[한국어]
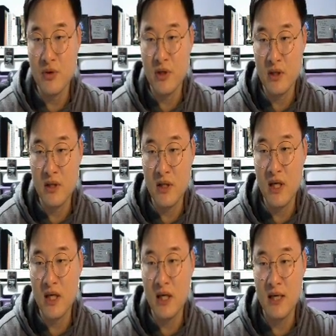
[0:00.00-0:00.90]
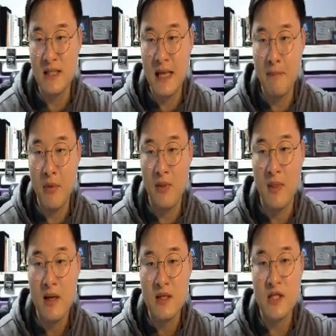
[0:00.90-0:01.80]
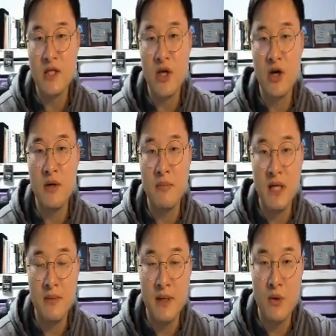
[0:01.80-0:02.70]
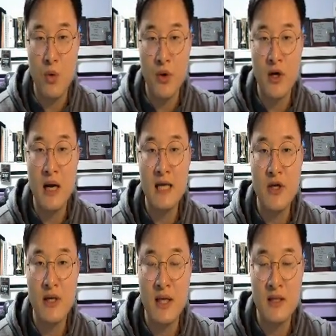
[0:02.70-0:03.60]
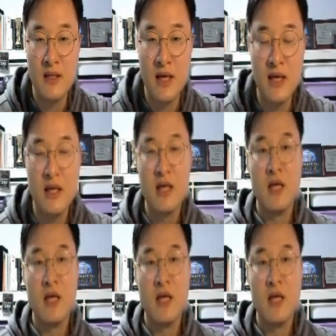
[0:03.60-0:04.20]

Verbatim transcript: 분들은 특히 이 3번 증여를 미리미리 고려를 하셔야 되는데